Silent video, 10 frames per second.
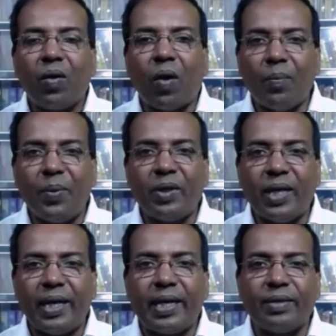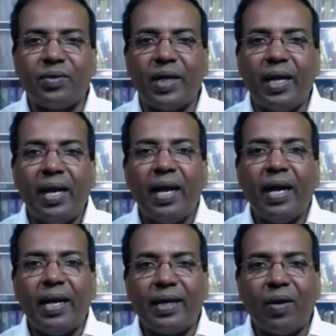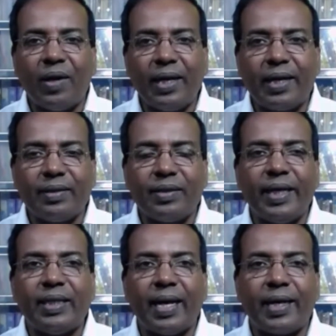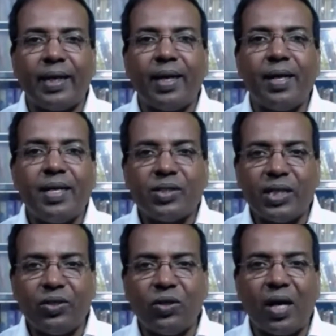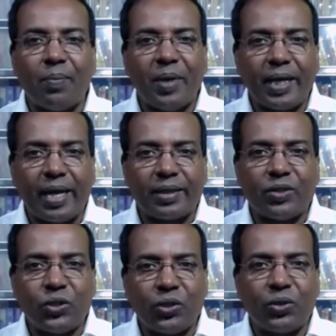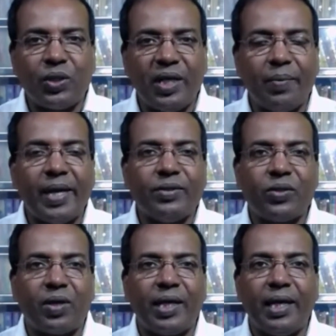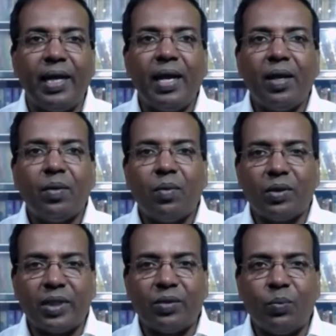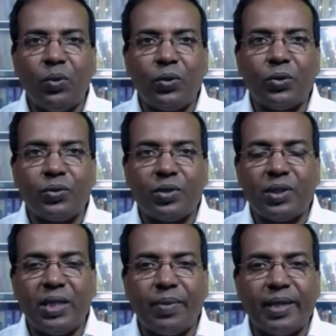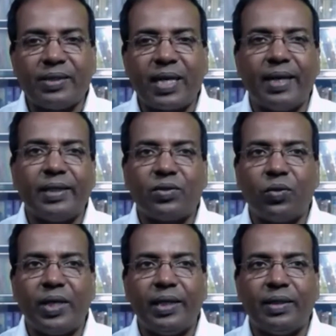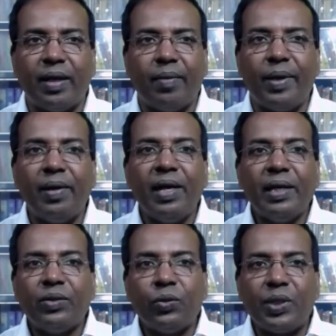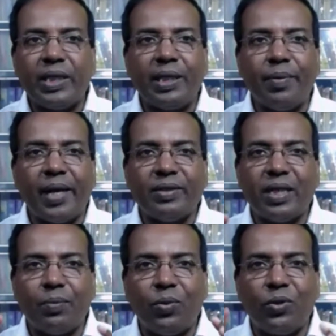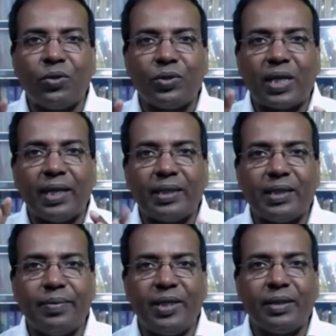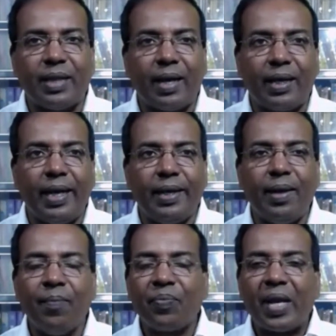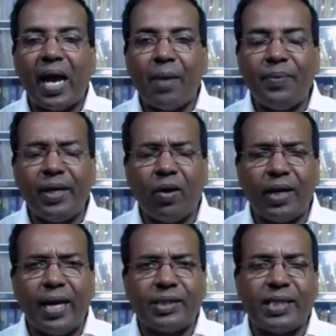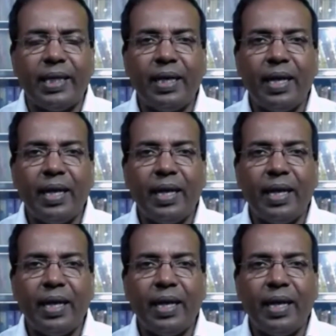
কম্পিউটারের ক্ষেত্রে এটা অনেক ক্ষেত্রেই থাকে না সেজন্য আপনাকে একটা ছোট্ট ডিভাইস ওখানে অর্থাৎ ব্লুটুথ ডিভাইস কানেক্ট করে নিতে হবে দুটি ডিভাইসে ব্লুটুথ কানেক্টিভিটি থাকলেই আপনি অনায়াসে